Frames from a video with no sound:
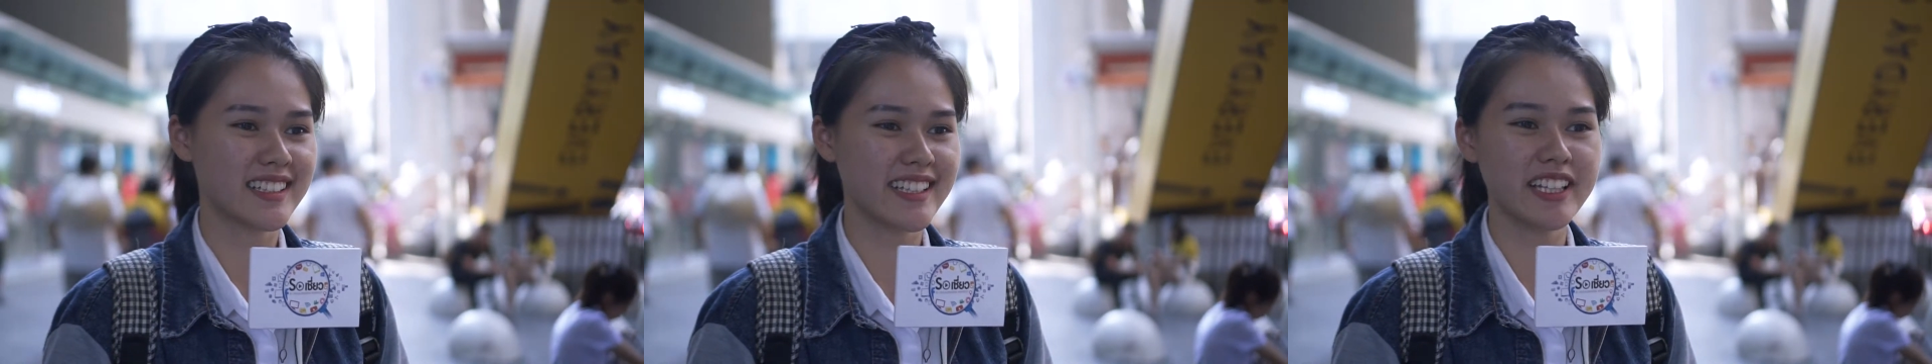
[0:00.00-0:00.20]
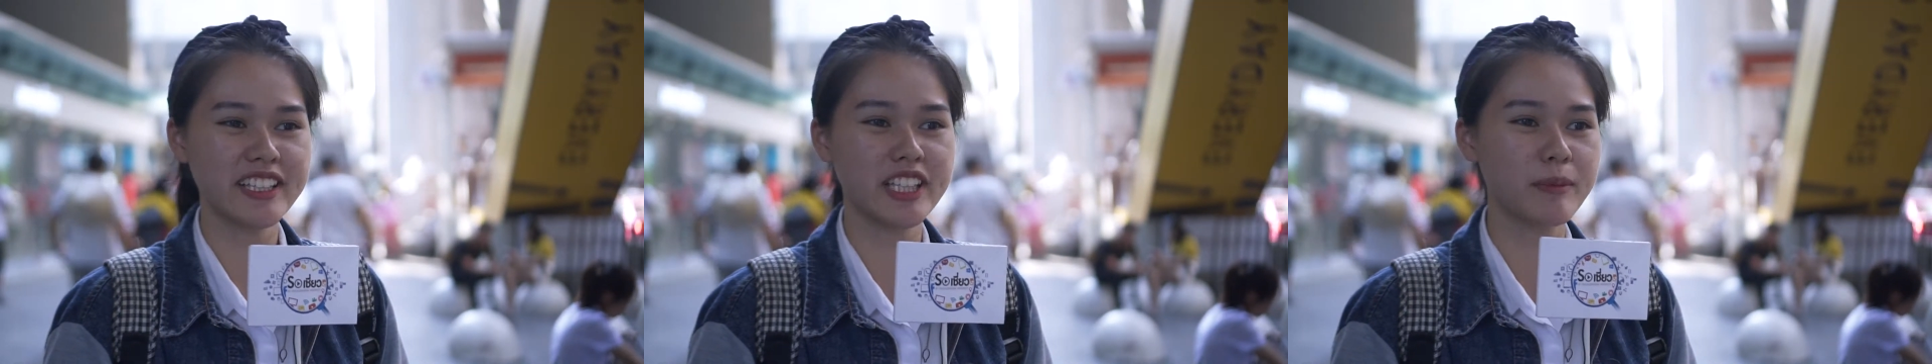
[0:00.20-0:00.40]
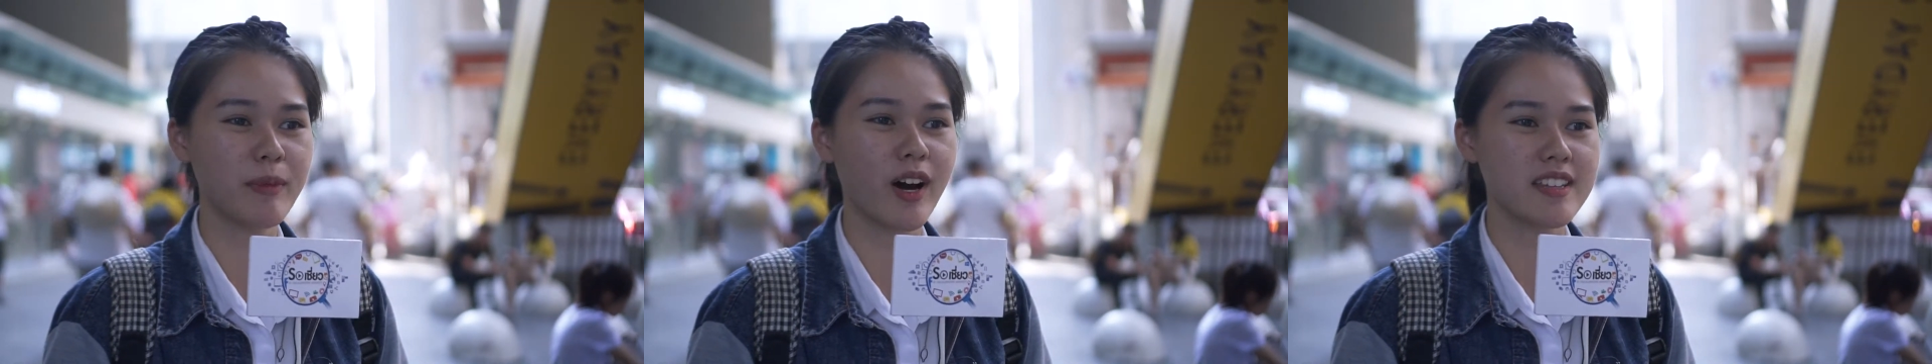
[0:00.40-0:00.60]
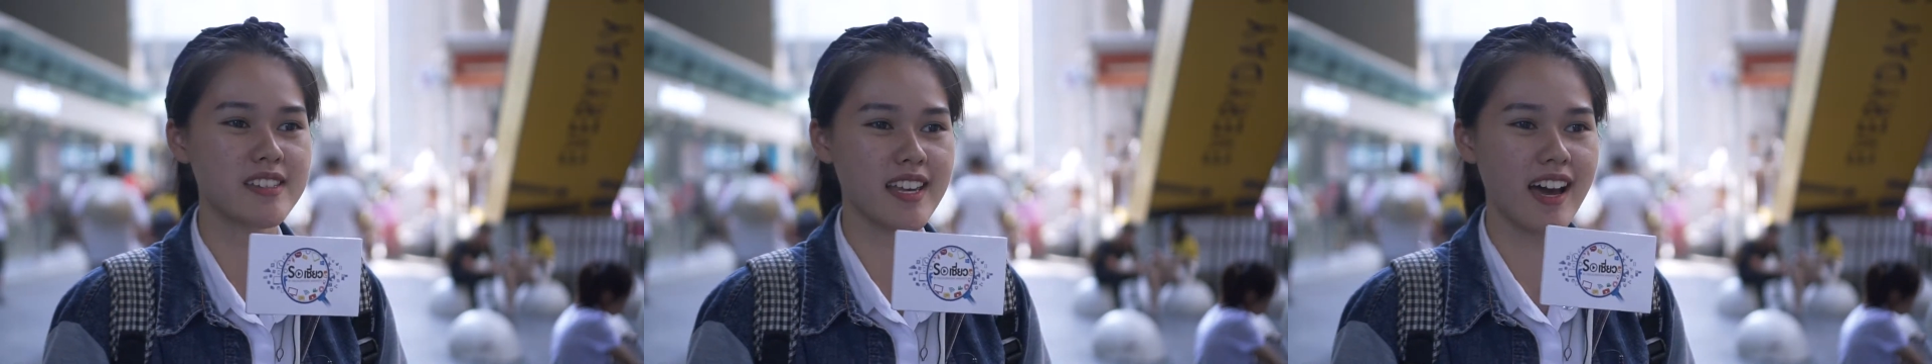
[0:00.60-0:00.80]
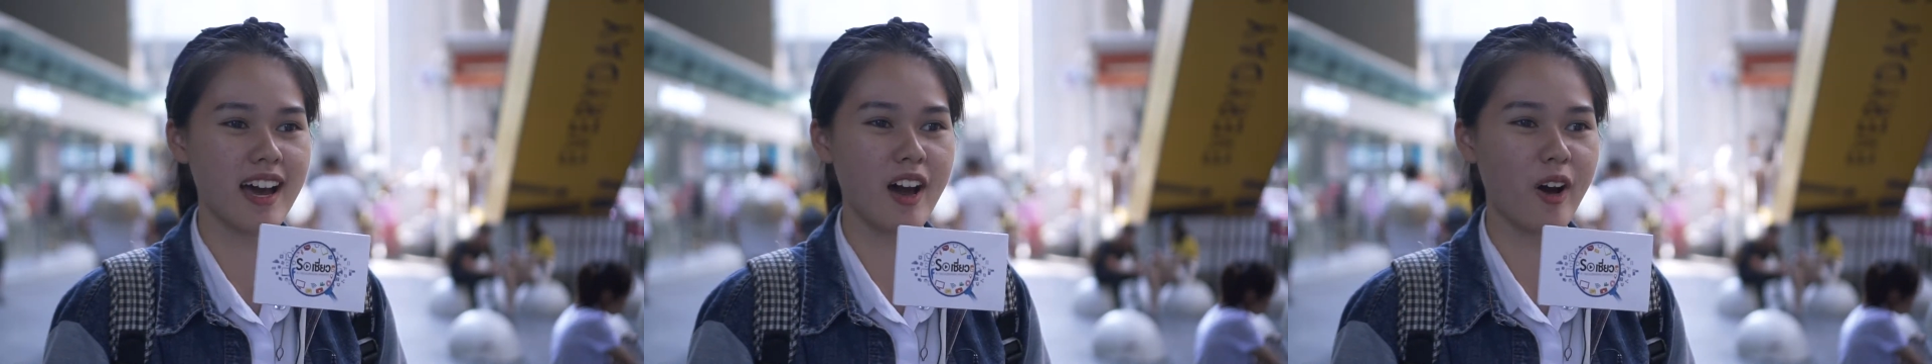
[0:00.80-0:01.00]
เกียนคีย์บอร์ด
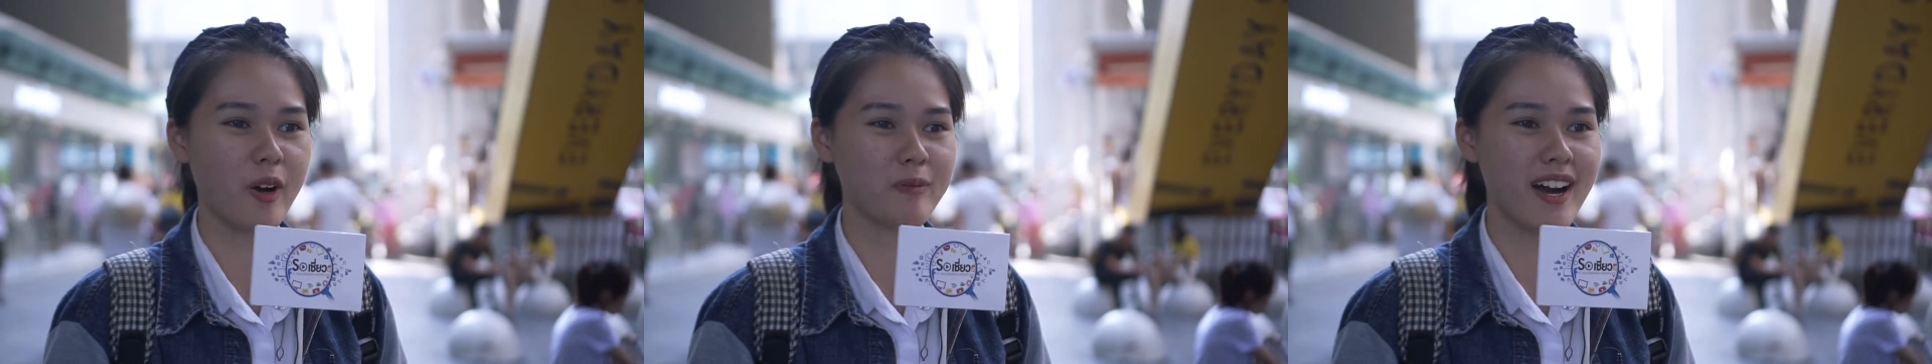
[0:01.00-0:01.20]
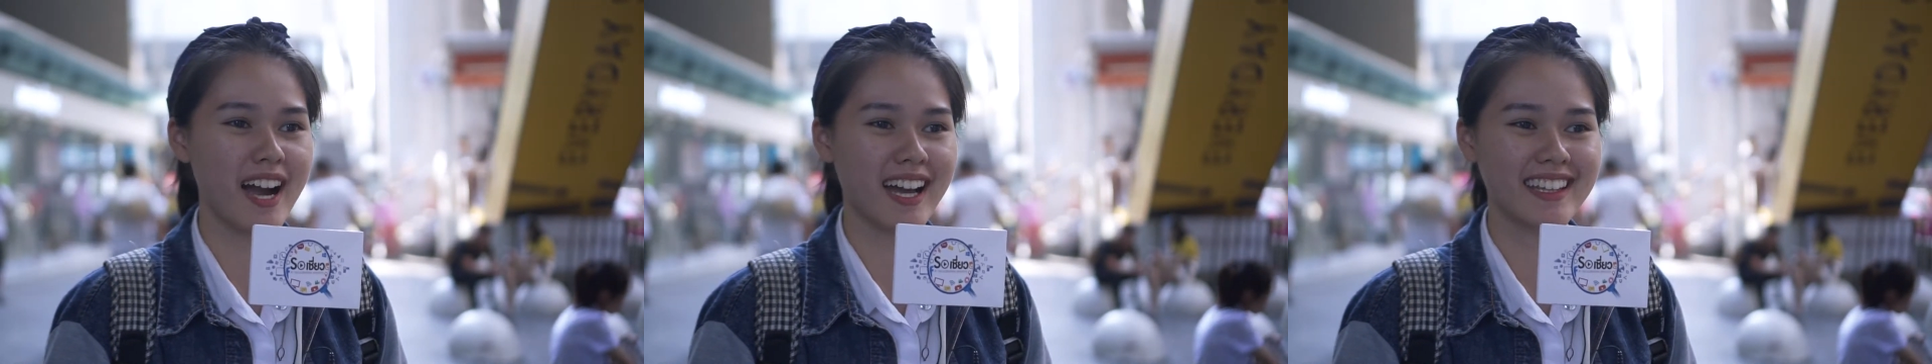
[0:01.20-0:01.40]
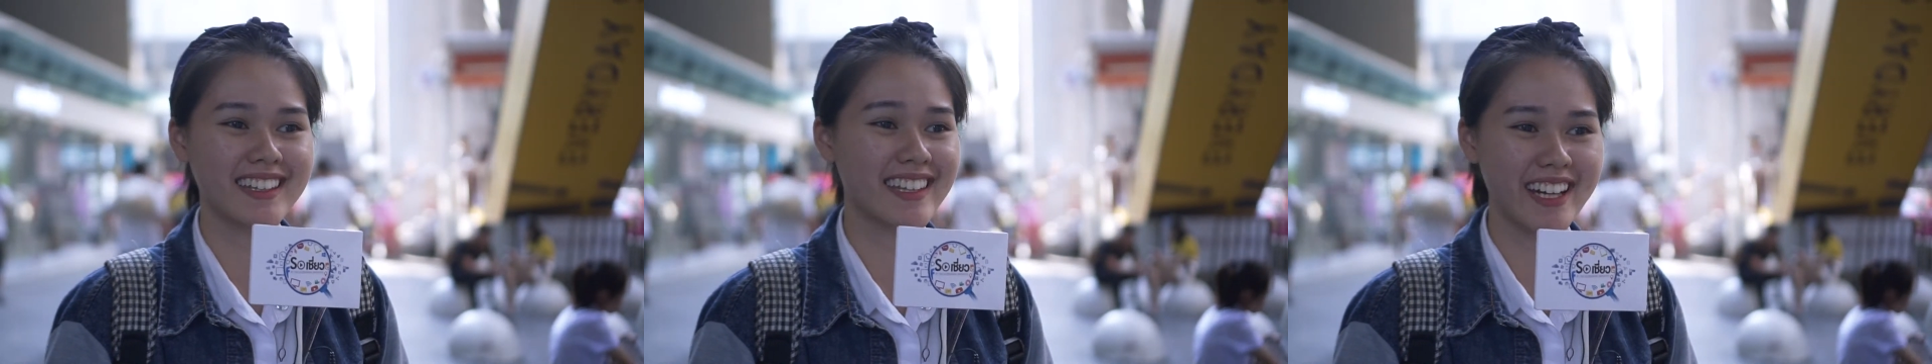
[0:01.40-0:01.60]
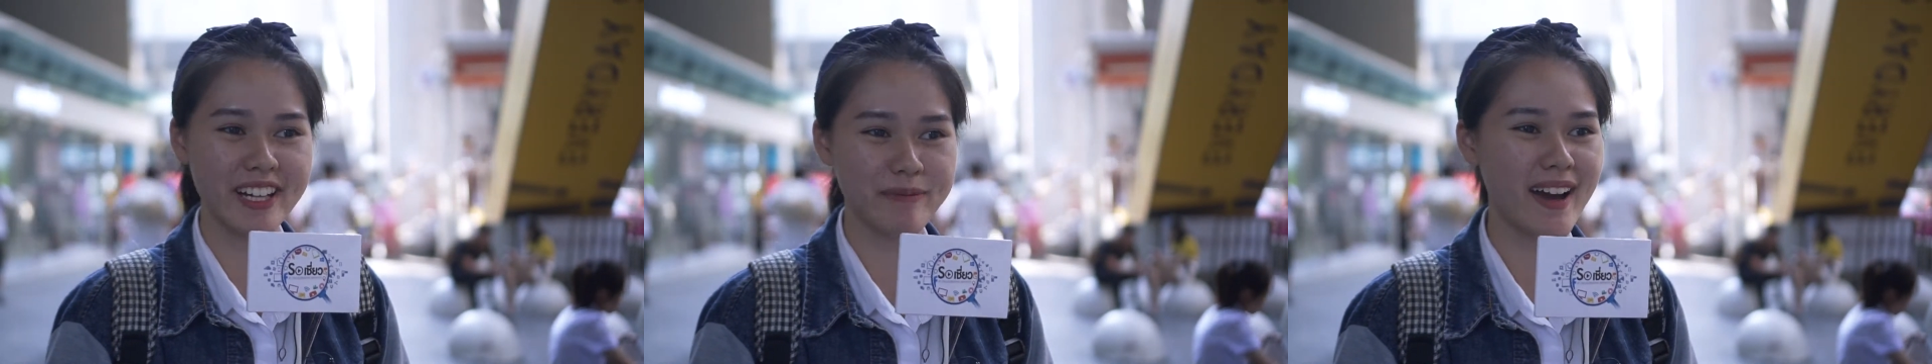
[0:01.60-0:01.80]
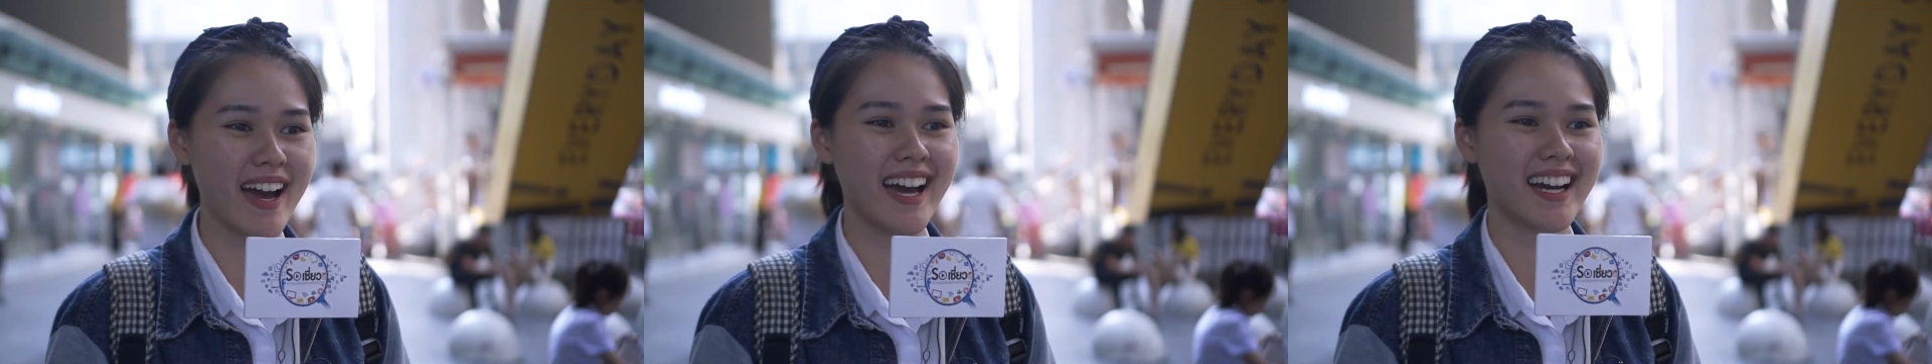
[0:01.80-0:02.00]
จะออกมากันเย
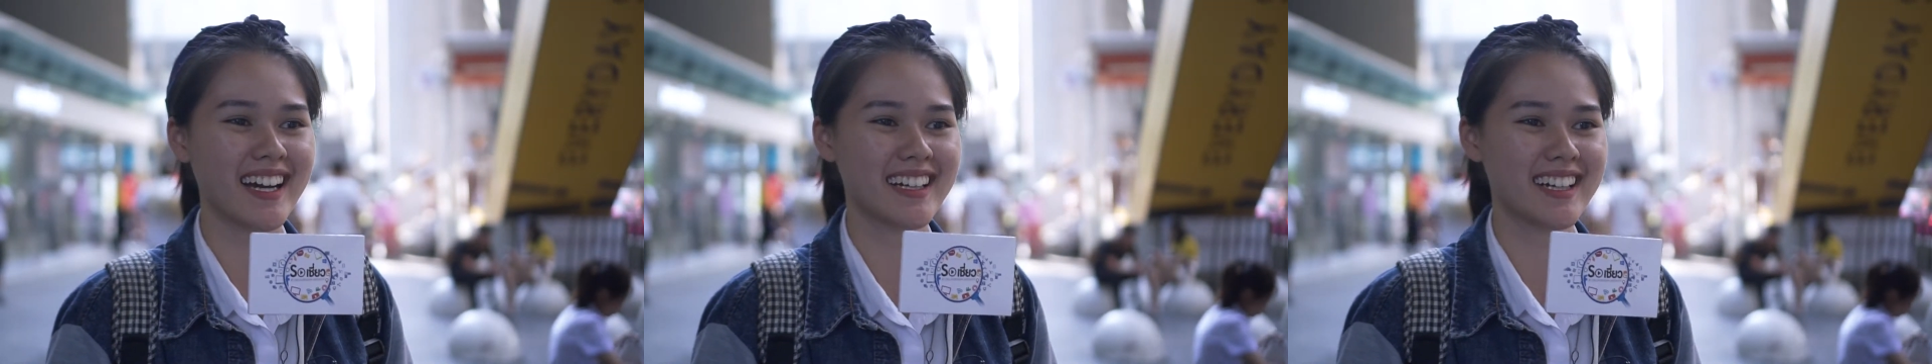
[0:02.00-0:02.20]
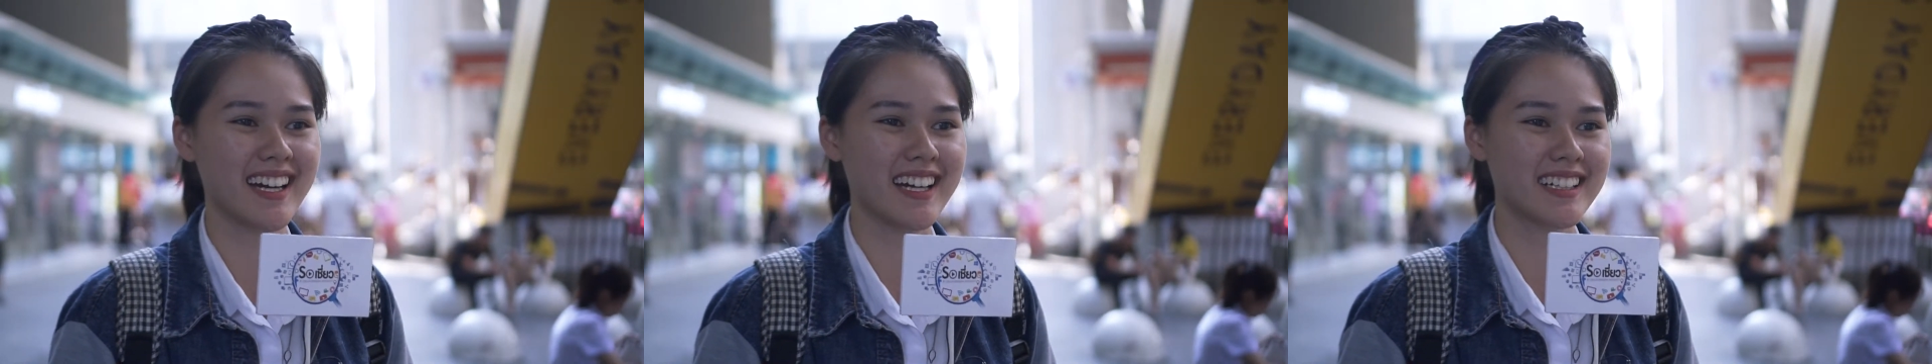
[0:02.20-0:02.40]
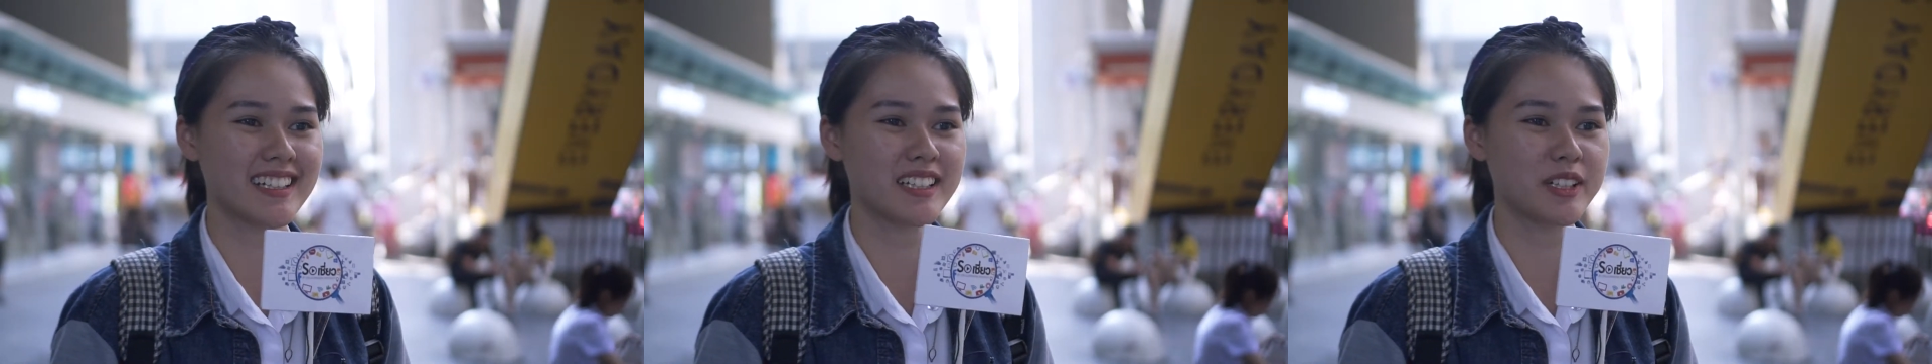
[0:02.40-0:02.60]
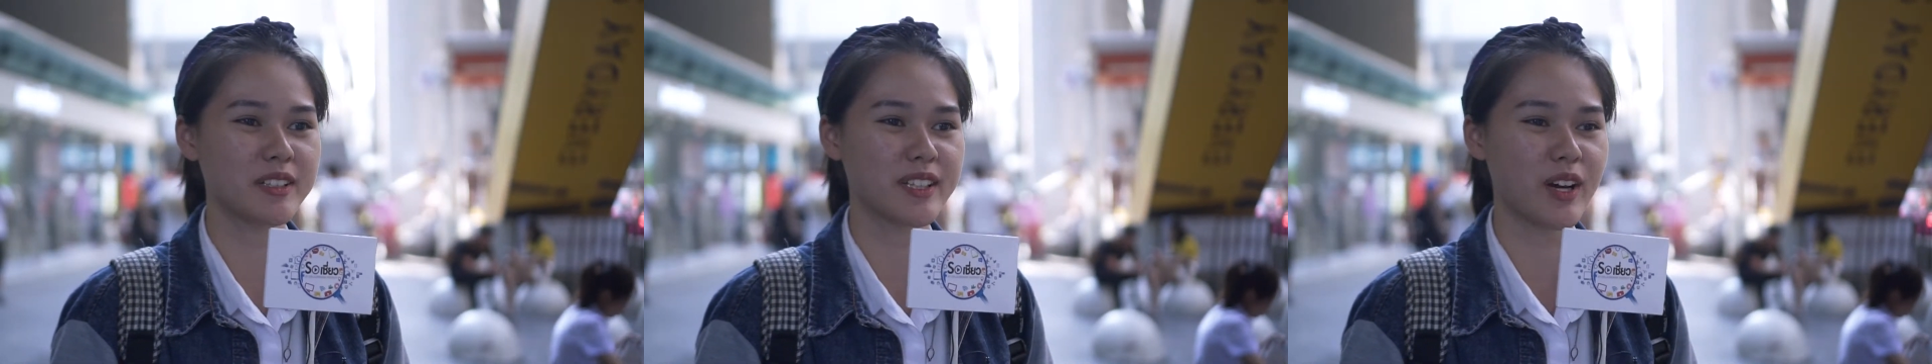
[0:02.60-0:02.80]
อะมาก ก็คือ